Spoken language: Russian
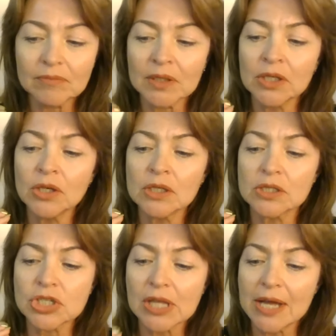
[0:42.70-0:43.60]
и
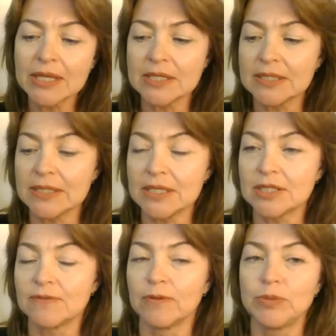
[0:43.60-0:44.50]
желание
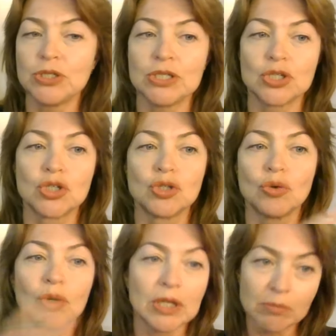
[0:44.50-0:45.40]
съесть вообще
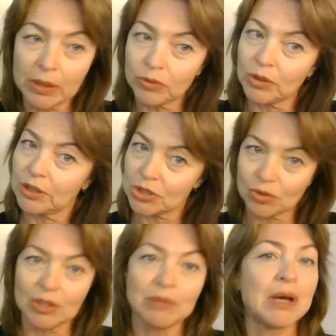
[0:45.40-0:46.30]
что-либо, но это
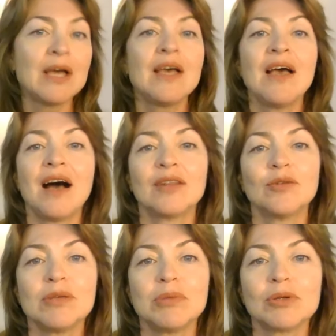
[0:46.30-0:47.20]
что-либо,
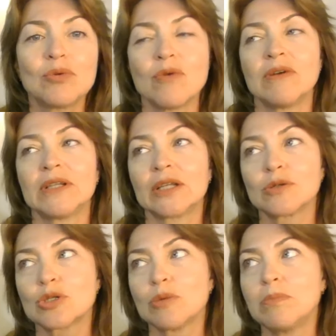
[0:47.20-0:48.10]
оно не белковое, это
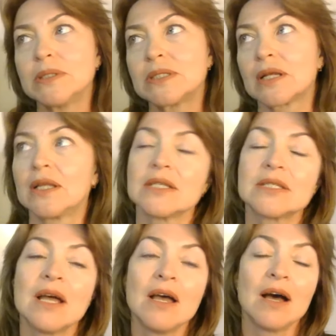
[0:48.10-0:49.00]
то, что быстро
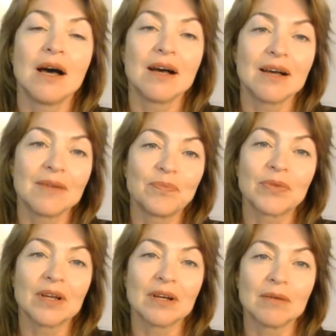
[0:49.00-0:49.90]
даст а,
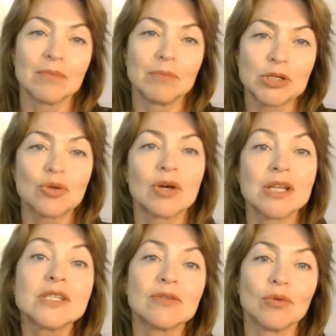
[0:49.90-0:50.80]
а, большое
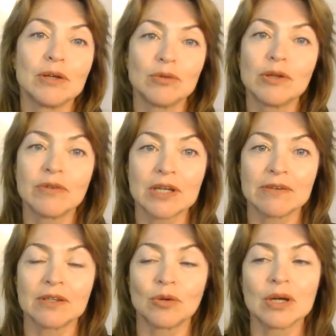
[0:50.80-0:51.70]
количество углеводов в
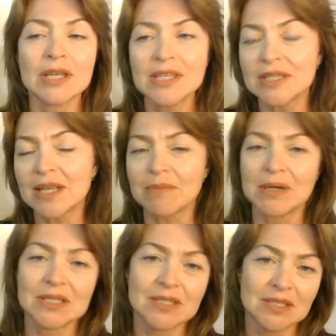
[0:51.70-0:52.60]
кровоток. Не
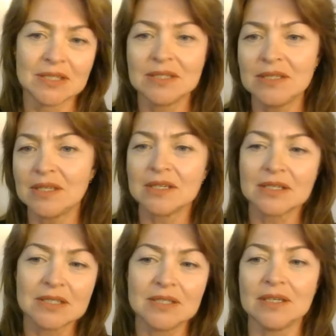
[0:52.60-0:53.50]
тормози,
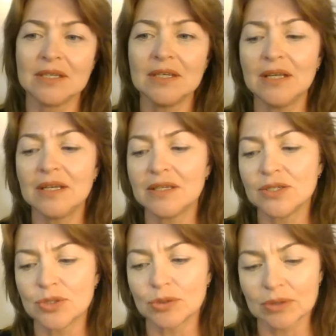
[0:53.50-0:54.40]
сникерсни или
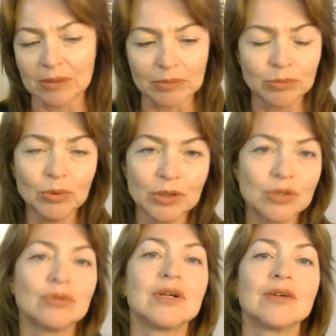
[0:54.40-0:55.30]
еще там
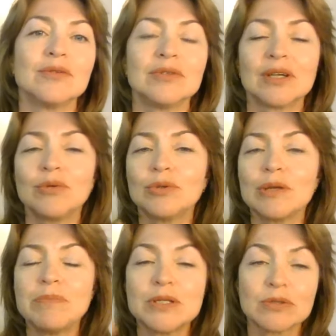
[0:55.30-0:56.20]
булочку какую-то,
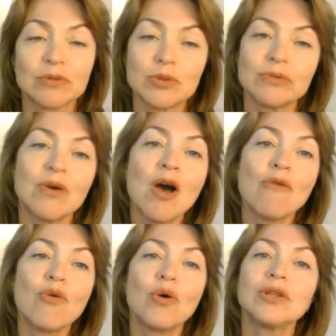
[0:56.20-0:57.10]
какую-то пиццу. В общем,
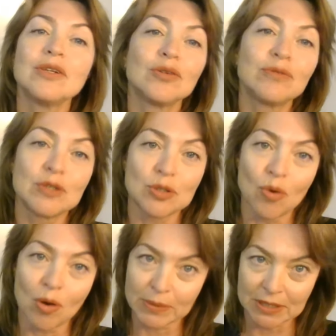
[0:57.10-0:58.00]
вход идет
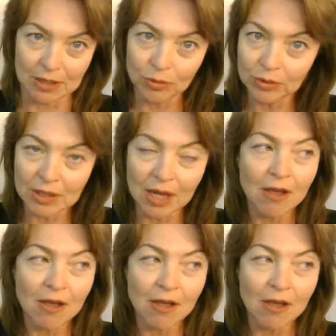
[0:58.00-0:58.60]
все абсолютно,